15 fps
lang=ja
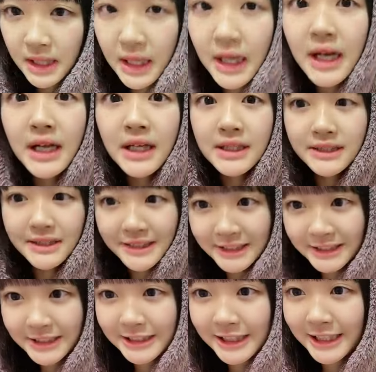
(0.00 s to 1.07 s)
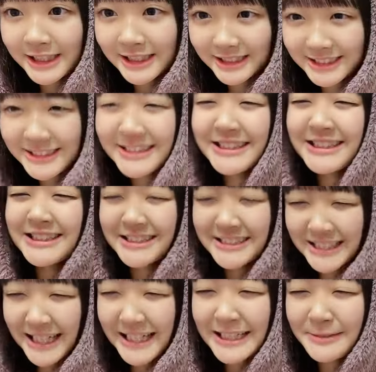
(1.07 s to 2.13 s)
がいい席に
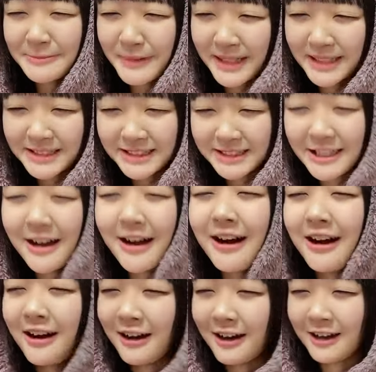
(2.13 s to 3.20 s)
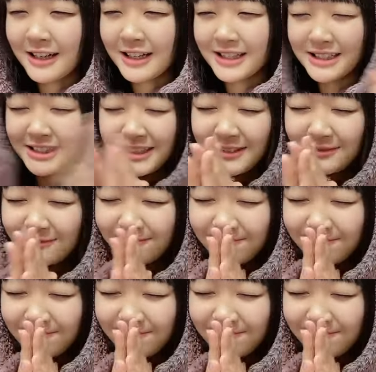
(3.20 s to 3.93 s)
なりますように